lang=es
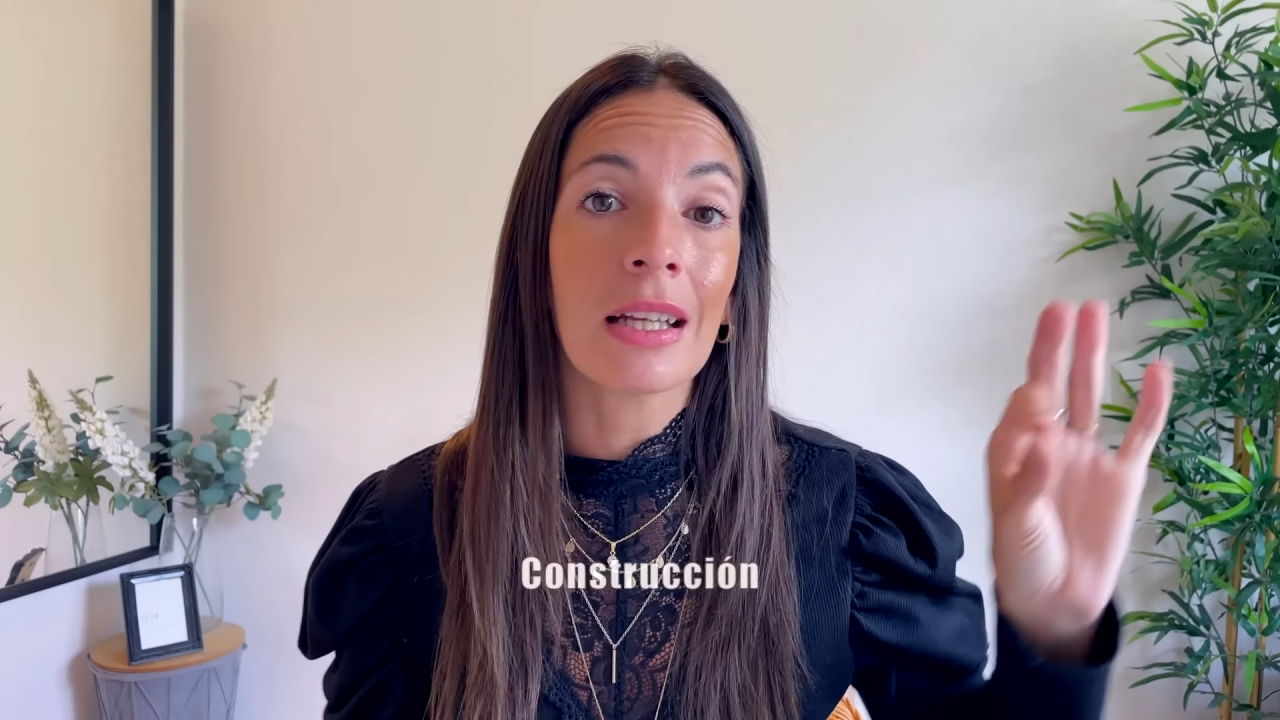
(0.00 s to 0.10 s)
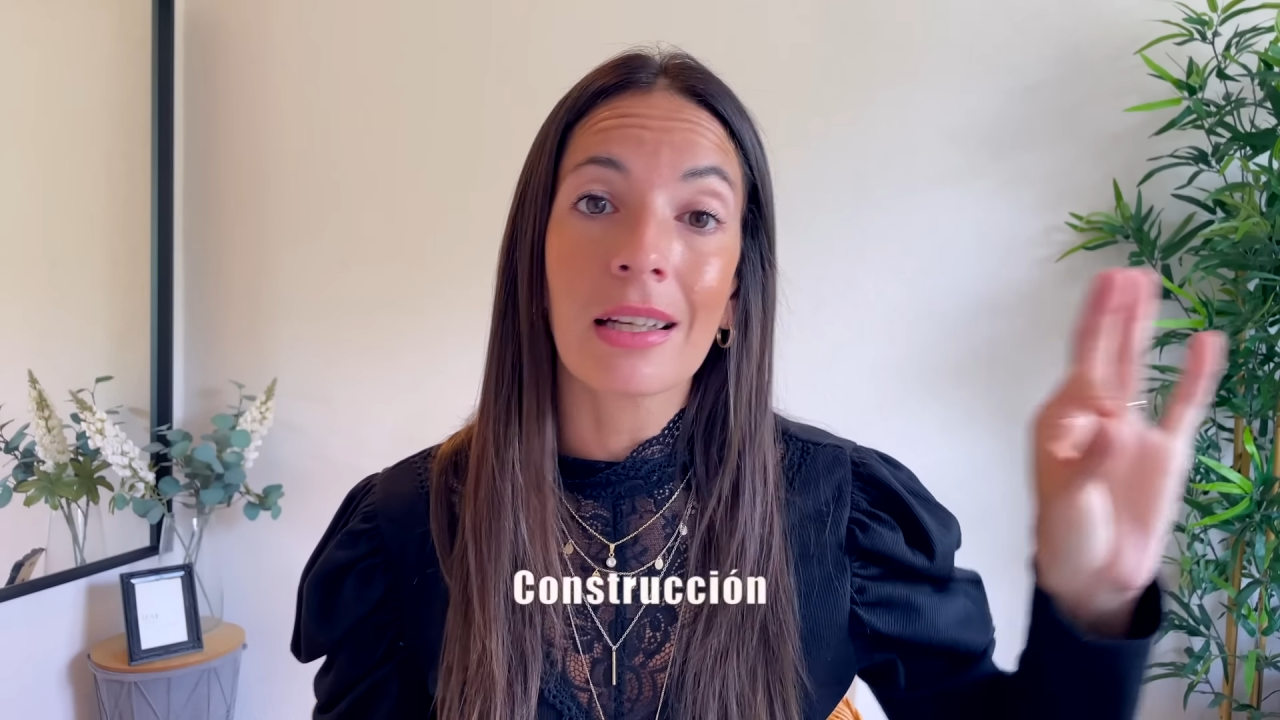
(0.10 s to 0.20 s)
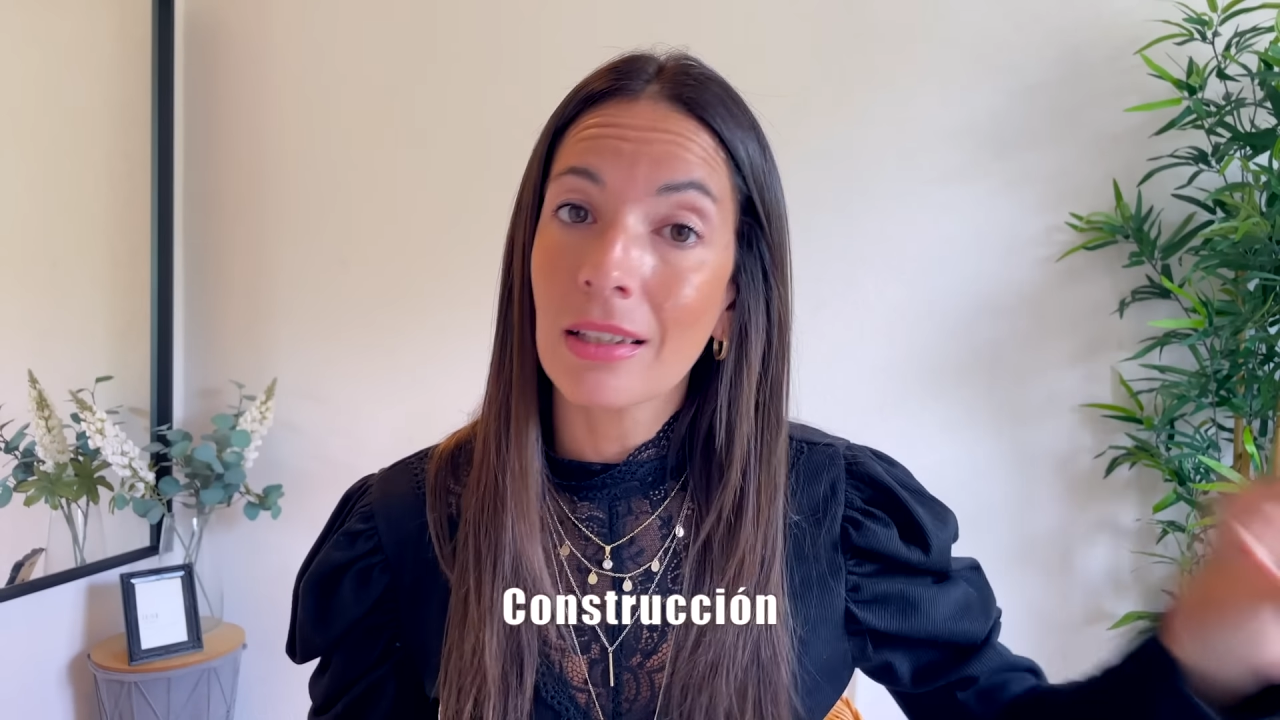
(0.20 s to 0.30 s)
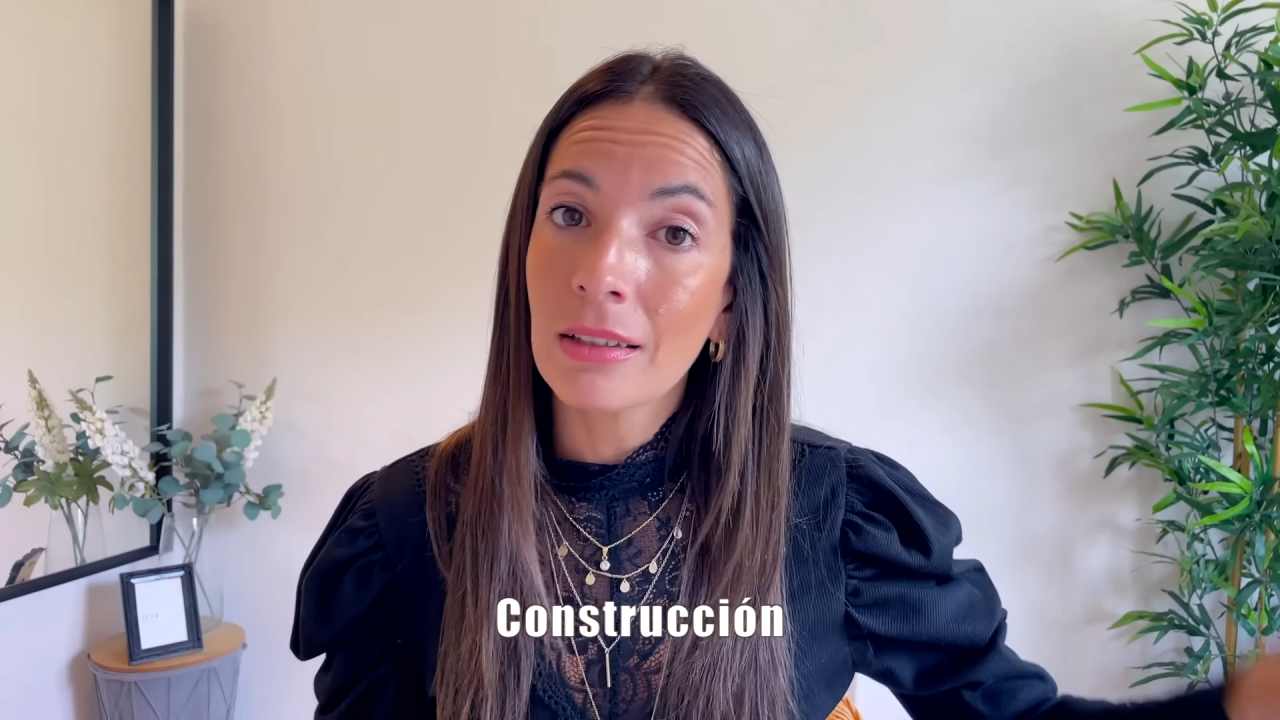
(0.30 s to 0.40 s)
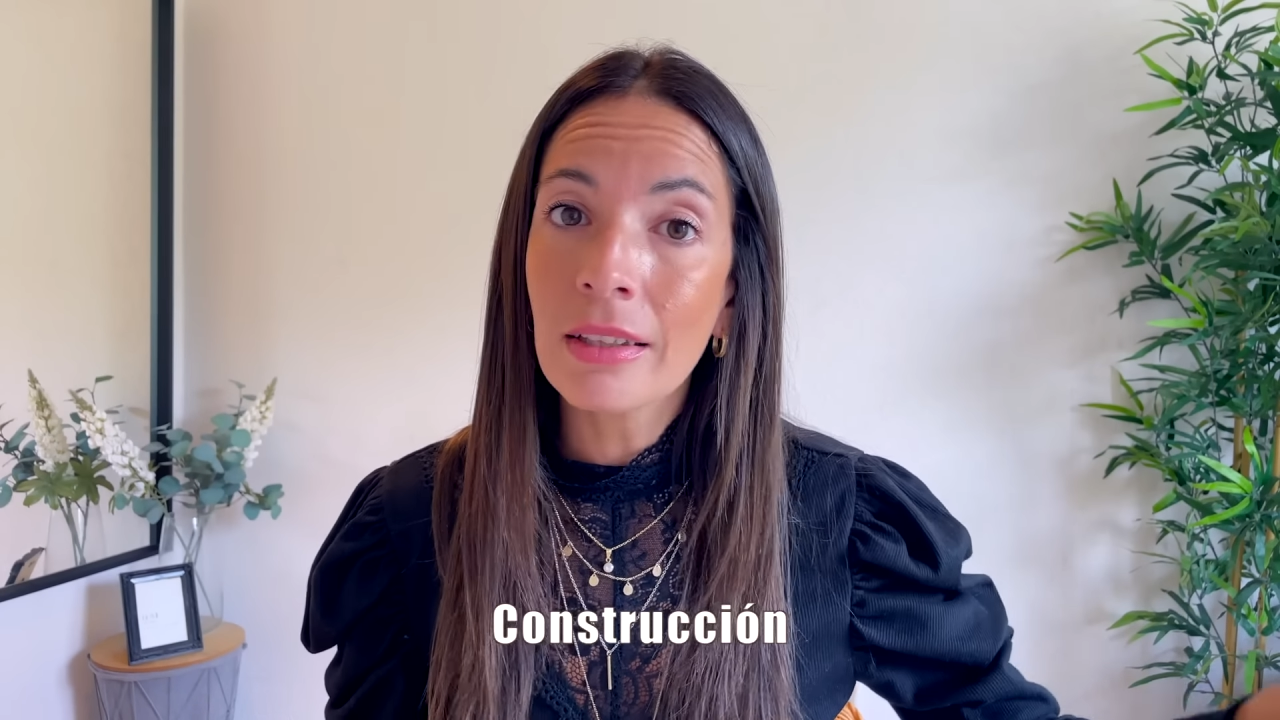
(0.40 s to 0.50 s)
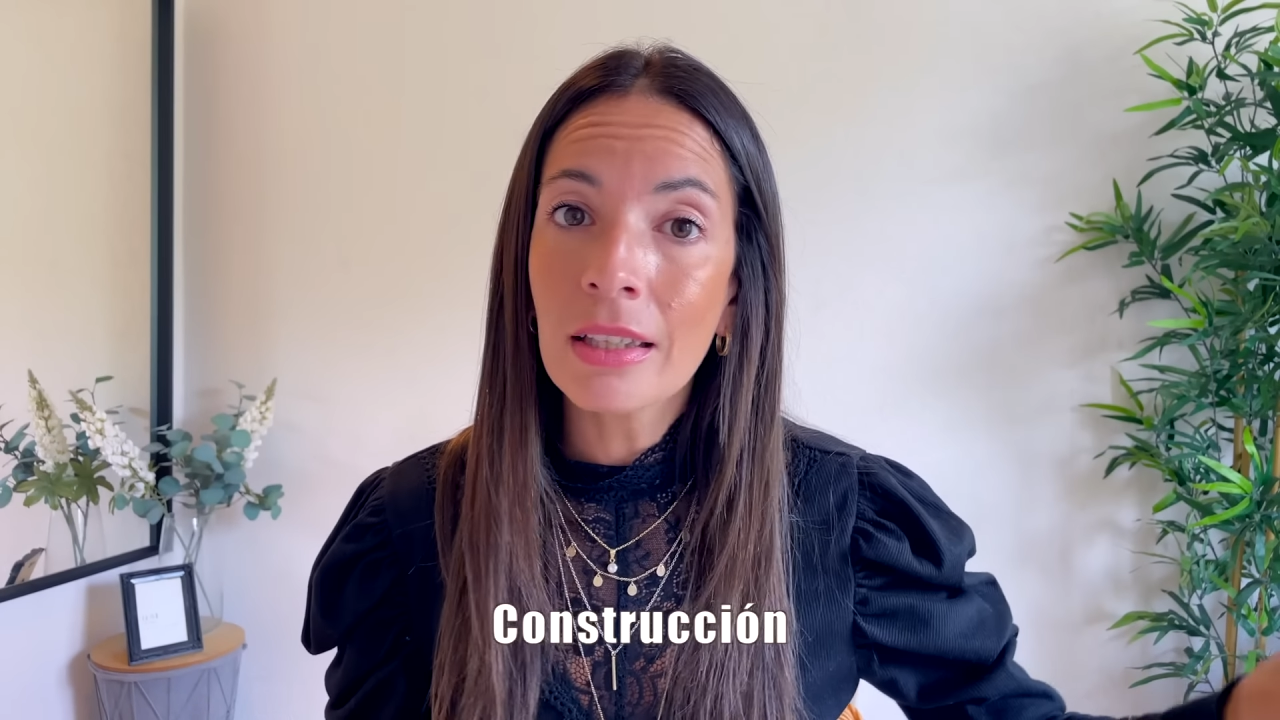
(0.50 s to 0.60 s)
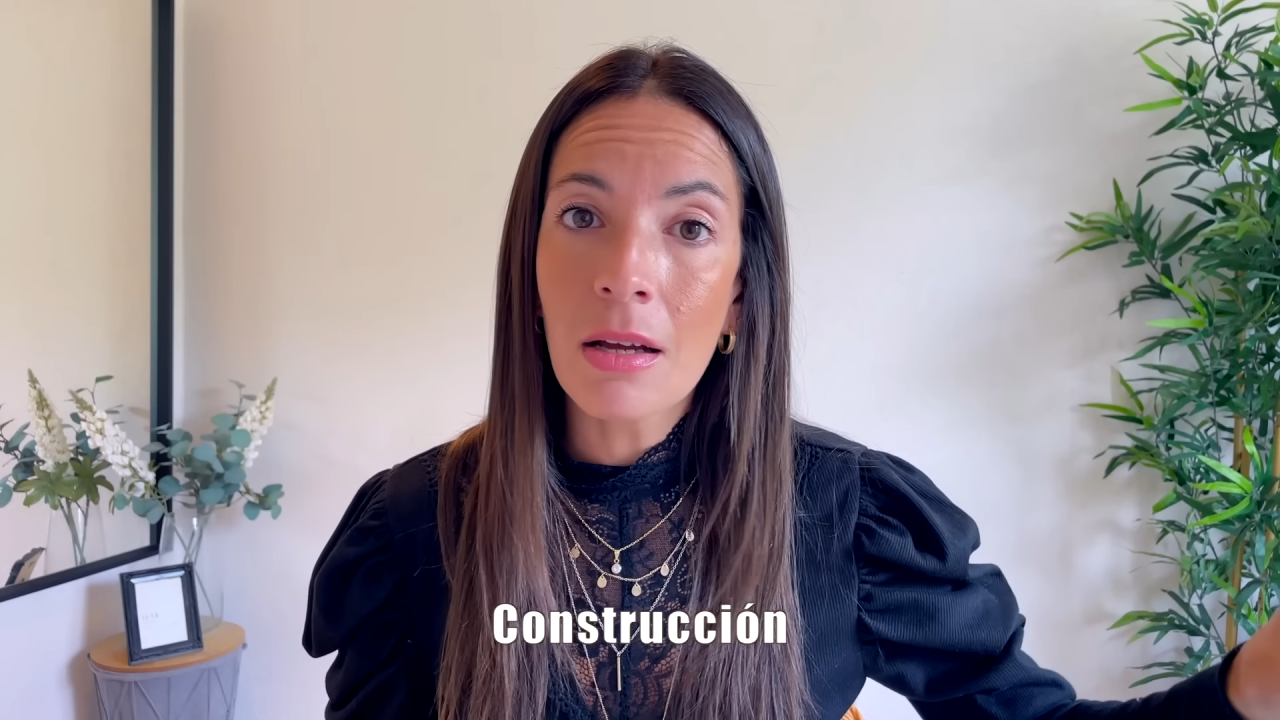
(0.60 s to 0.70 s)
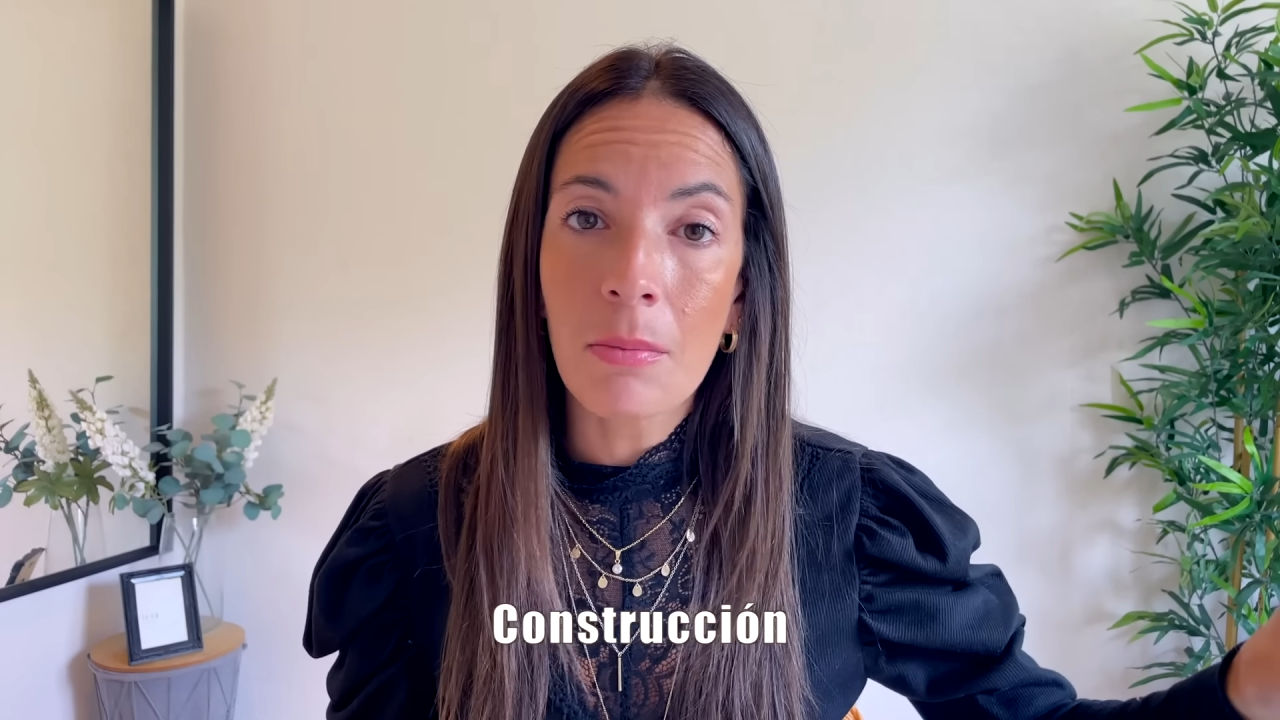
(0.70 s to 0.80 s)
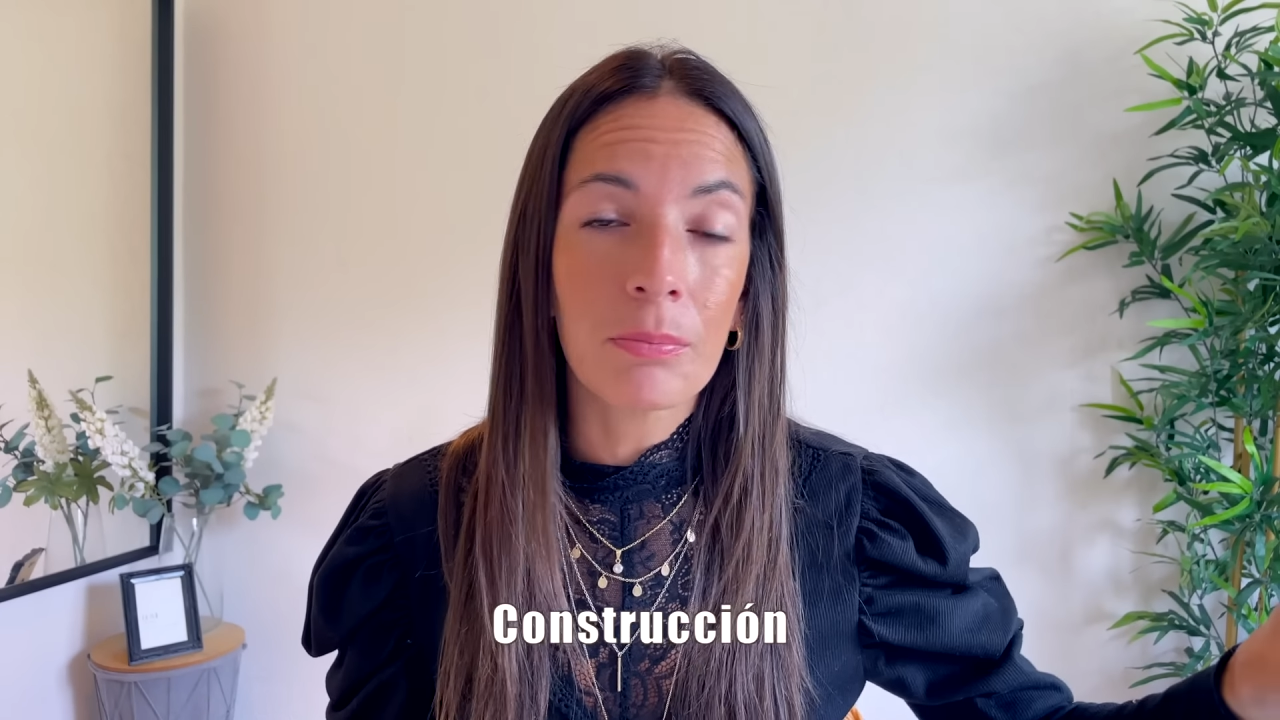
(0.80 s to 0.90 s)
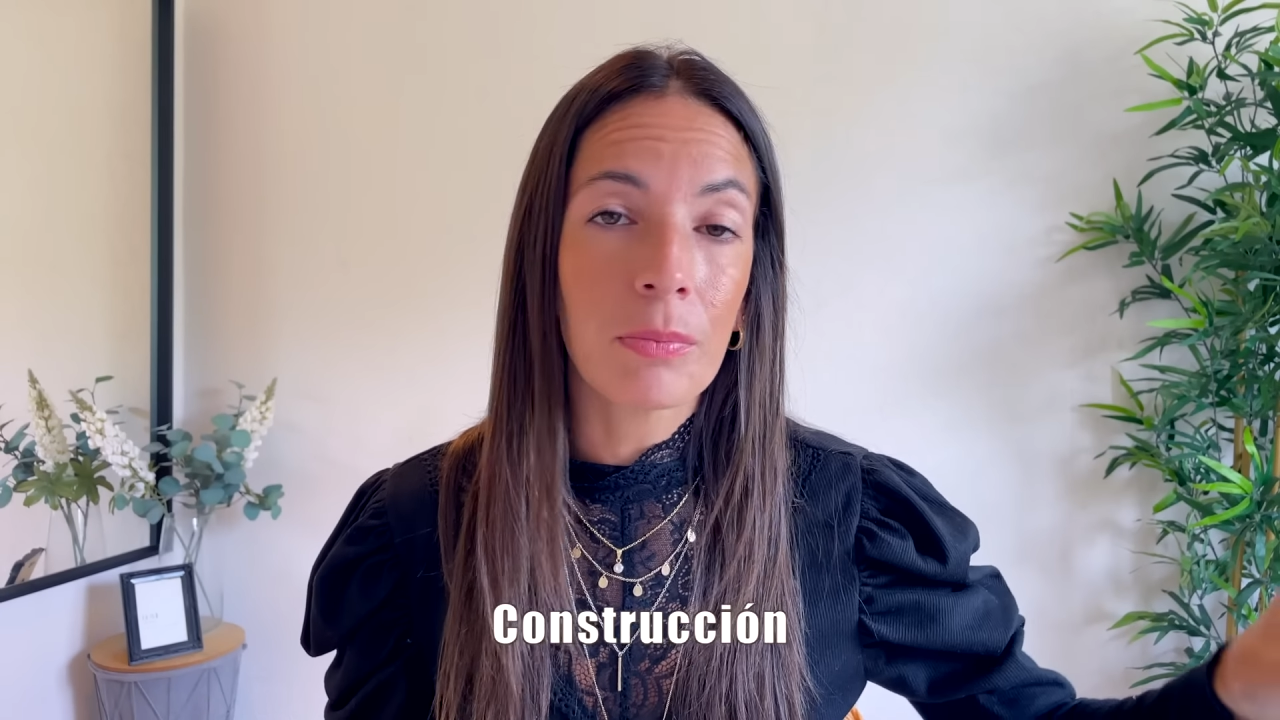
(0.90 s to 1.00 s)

Argentina,